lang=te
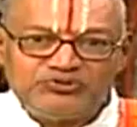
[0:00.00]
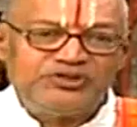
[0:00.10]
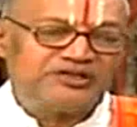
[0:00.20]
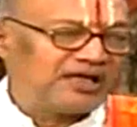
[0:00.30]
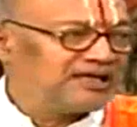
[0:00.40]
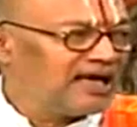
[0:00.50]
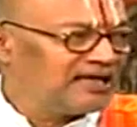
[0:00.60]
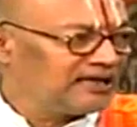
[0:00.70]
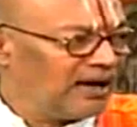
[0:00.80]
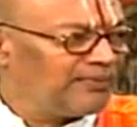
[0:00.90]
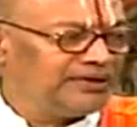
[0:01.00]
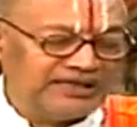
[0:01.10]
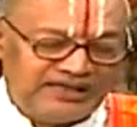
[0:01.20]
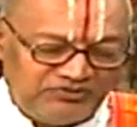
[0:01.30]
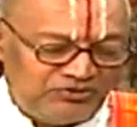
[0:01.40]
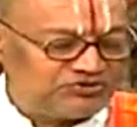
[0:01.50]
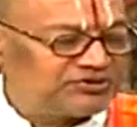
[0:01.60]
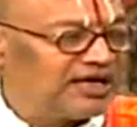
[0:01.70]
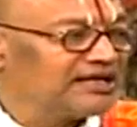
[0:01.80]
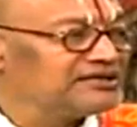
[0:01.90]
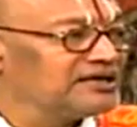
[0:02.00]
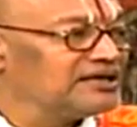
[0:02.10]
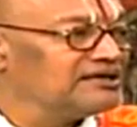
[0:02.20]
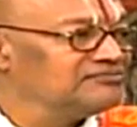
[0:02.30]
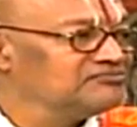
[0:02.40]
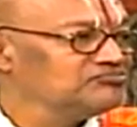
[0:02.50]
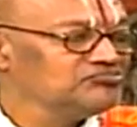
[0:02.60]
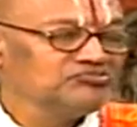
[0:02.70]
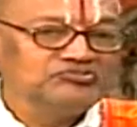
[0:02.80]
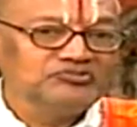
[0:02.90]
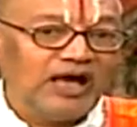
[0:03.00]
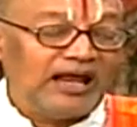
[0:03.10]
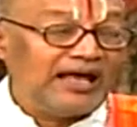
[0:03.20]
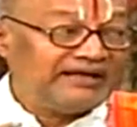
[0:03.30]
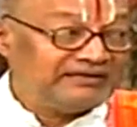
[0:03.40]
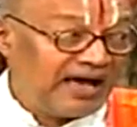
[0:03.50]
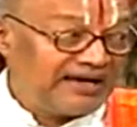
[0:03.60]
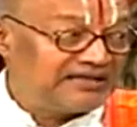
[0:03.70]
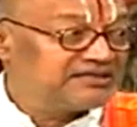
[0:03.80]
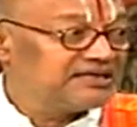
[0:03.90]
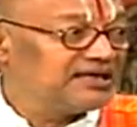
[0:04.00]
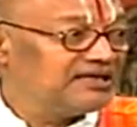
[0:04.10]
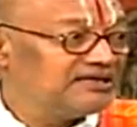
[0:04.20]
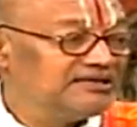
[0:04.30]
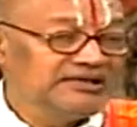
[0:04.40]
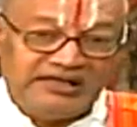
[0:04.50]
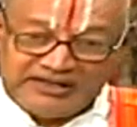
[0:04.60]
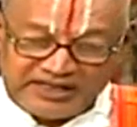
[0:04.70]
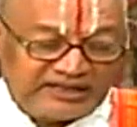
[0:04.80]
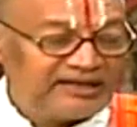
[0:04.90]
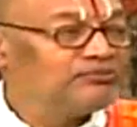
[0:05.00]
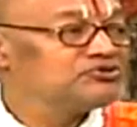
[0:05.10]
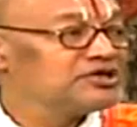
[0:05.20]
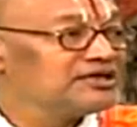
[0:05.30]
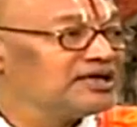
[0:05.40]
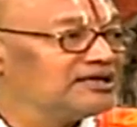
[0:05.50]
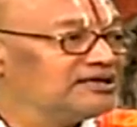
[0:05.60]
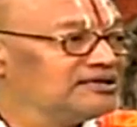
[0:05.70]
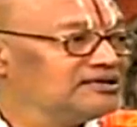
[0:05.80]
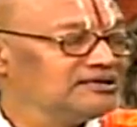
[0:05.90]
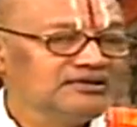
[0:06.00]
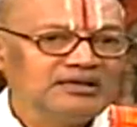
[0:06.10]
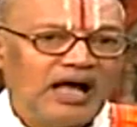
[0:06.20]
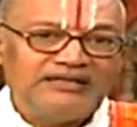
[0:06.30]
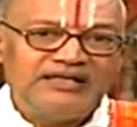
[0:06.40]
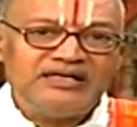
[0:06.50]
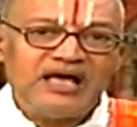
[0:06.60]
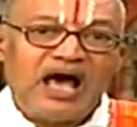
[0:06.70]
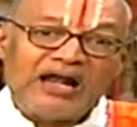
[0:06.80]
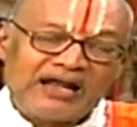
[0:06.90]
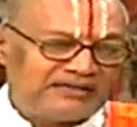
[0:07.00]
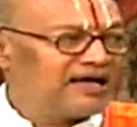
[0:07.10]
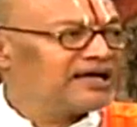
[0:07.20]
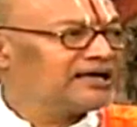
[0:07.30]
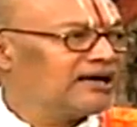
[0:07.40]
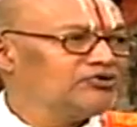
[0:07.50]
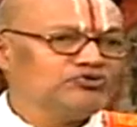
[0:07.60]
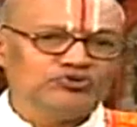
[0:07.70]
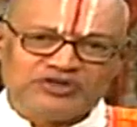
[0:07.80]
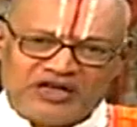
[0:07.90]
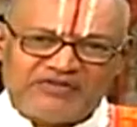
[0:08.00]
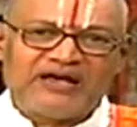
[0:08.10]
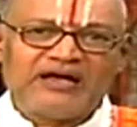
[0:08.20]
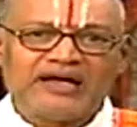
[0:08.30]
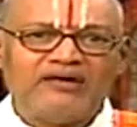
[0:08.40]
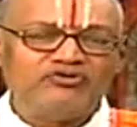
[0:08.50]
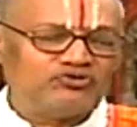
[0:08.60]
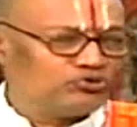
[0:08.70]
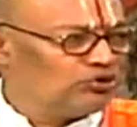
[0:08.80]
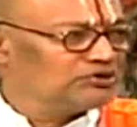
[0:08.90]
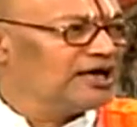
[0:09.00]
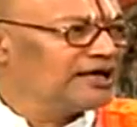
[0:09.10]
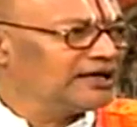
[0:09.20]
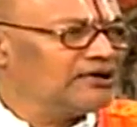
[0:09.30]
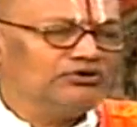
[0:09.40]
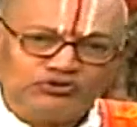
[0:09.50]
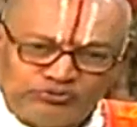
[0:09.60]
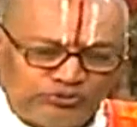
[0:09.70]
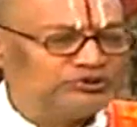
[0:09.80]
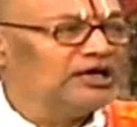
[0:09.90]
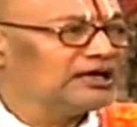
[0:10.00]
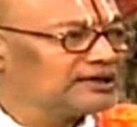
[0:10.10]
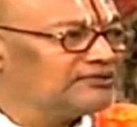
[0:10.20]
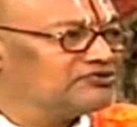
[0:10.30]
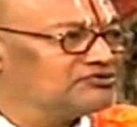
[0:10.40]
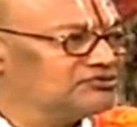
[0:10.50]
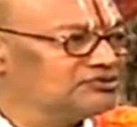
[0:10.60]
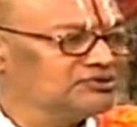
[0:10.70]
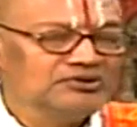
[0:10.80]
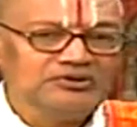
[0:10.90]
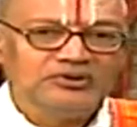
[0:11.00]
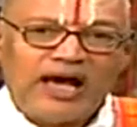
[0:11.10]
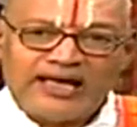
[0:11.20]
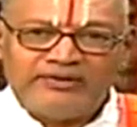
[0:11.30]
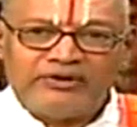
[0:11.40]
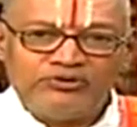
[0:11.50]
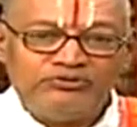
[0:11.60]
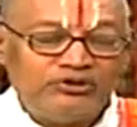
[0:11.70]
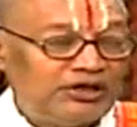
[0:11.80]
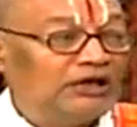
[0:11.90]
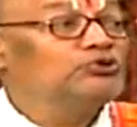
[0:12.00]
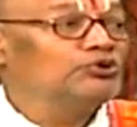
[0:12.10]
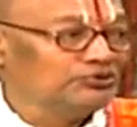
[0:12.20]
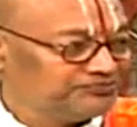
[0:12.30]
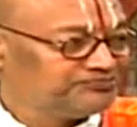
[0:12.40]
శుద్ధి చేయాలి కాబట్టి వీడు స్నానం చేయాలి అలాగే దానం చేయాలి యజ్ఞము చేయాలి అది అన్నదానం కావచ్చు తిలదానం కావచ్చు గోదానం కావచ్చు భూదానం కావచ్చు ఆయన ఎవరు నందుడు